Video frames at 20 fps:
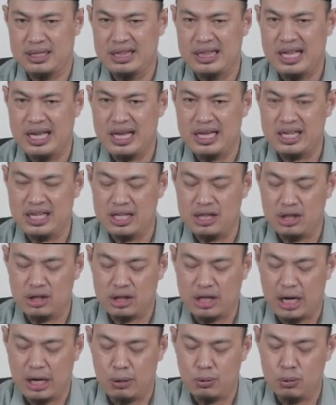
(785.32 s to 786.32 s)
la
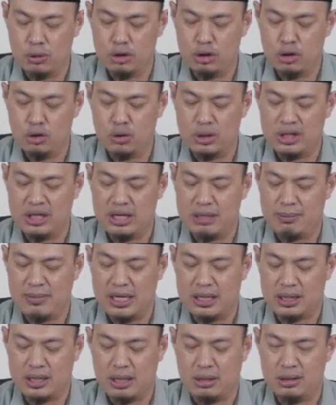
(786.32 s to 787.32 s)
in ta'uddu
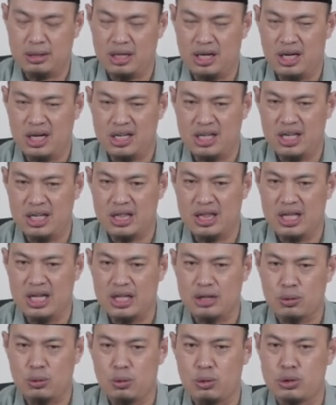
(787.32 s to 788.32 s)
nikmatallahi
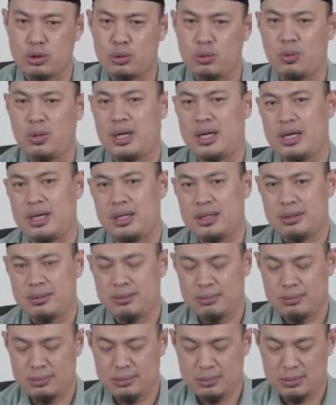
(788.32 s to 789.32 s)
la tuhsuha
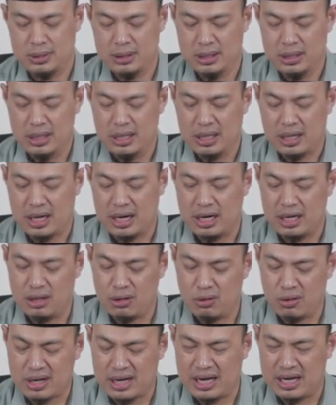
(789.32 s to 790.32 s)

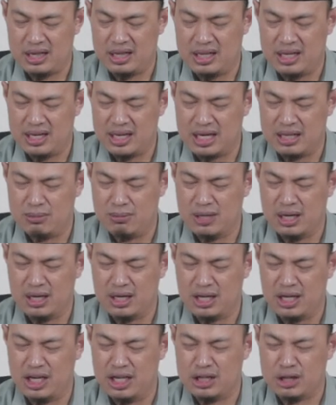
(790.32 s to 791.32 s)
kalau kalian
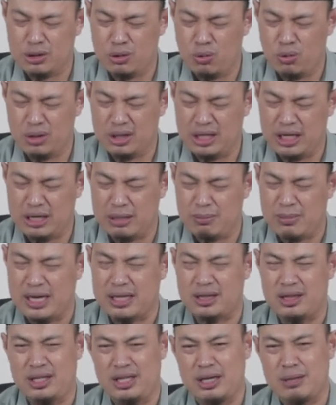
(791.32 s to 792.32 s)
menghitung
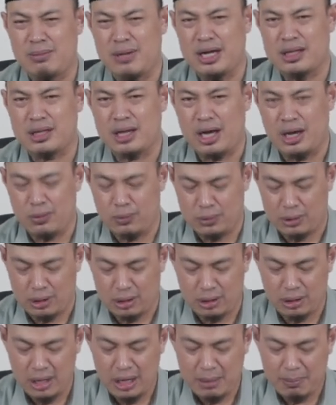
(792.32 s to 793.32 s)
nikmat-nikmat
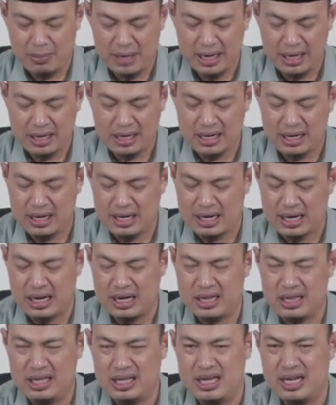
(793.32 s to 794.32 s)
Allah maka
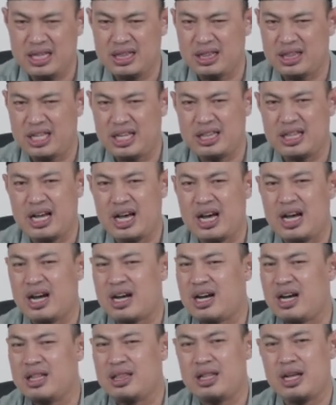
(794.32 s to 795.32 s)
kalian tidak
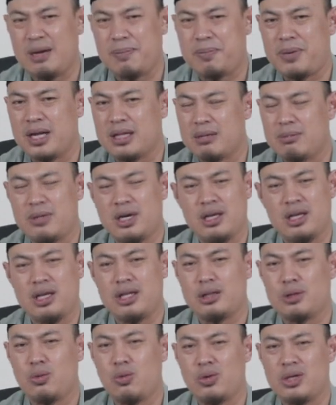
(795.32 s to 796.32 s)
akan dapat
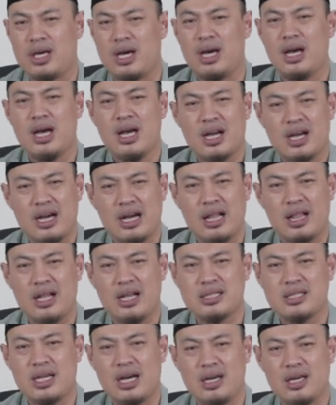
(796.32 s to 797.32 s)
menghitungnya
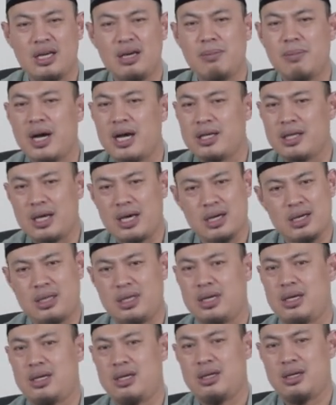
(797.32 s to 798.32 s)
karena saking
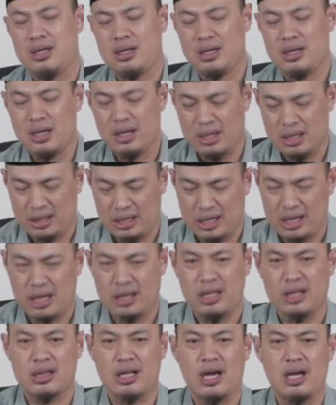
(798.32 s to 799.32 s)
banyaknya ketika
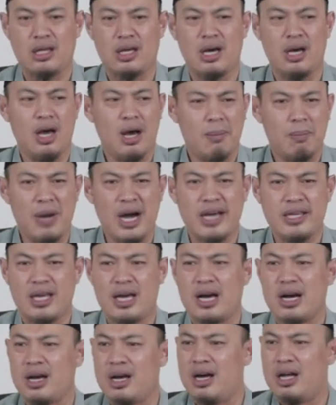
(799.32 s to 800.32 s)
ditanya
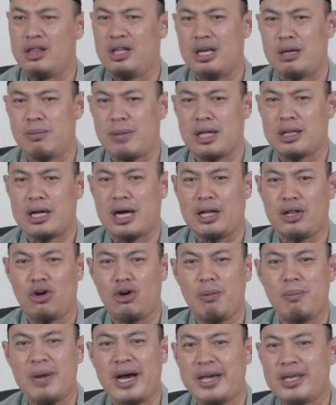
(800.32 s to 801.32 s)
banyak nggak nikmat
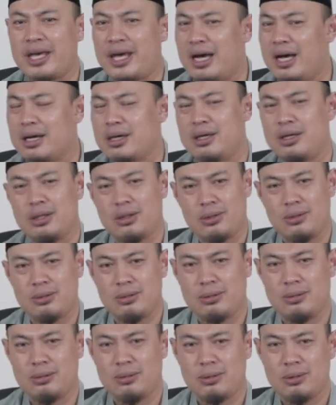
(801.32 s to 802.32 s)
Allah banyak gitu
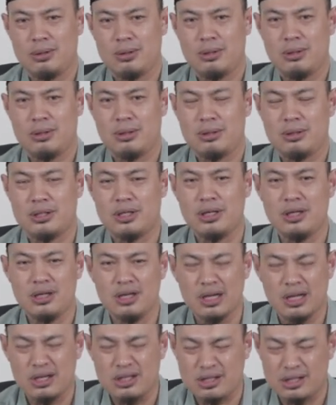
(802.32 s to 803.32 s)

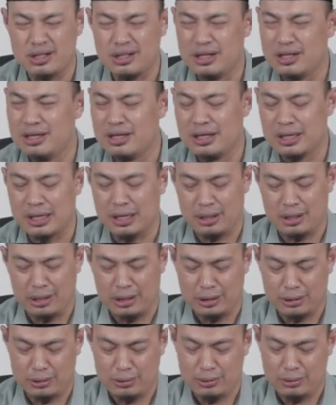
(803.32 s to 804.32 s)
seur seur
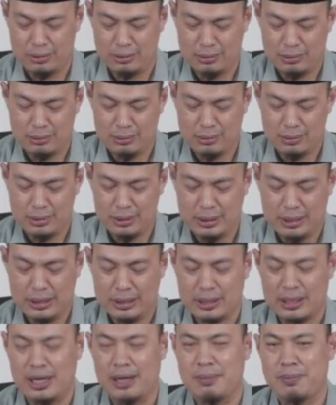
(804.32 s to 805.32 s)
gitu
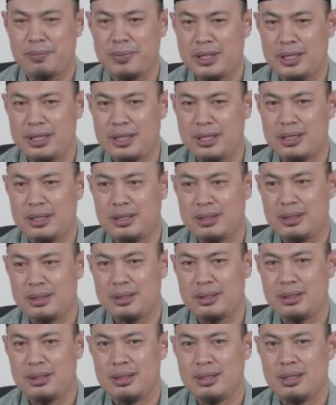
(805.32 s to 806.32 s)
tapi
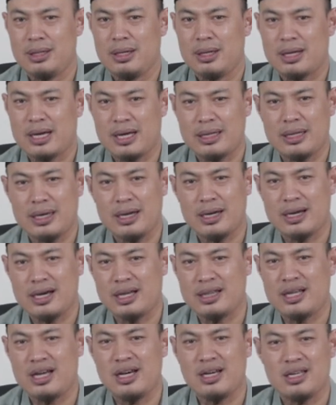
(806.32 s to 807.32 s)

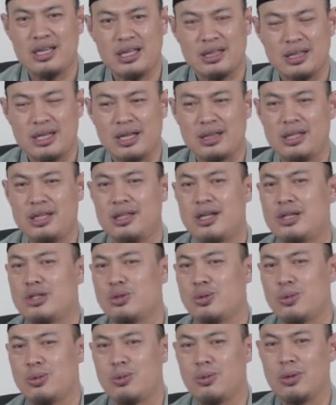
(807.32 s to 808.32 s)
Kadang-kadang kita tidak
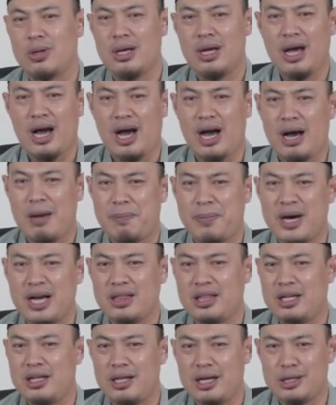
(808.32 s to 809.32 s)
syukur.
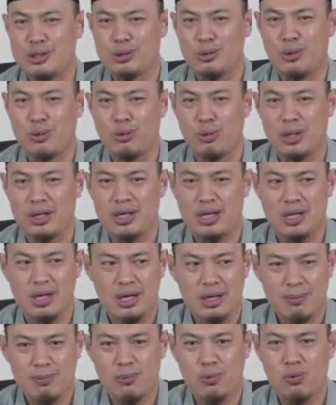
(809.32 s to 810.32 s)
Apa tidak syukurnya?
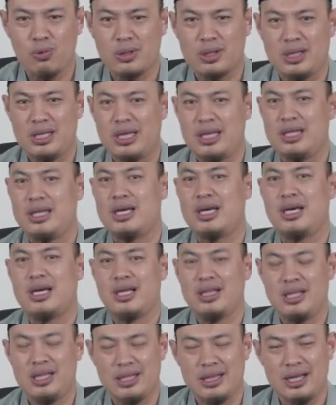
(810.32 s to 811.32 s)
Buktinya
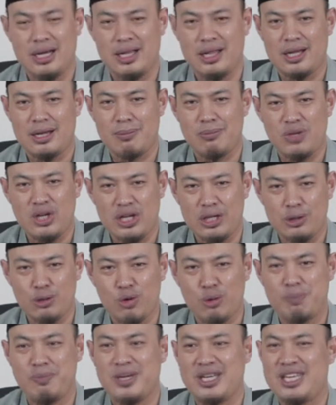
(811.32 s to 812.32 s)
di dalam
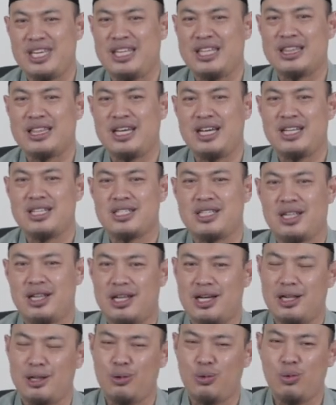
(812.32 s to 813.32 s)
hidup kita
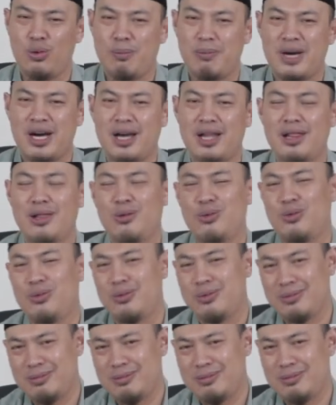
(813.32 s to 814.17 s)
selalu mengeluh.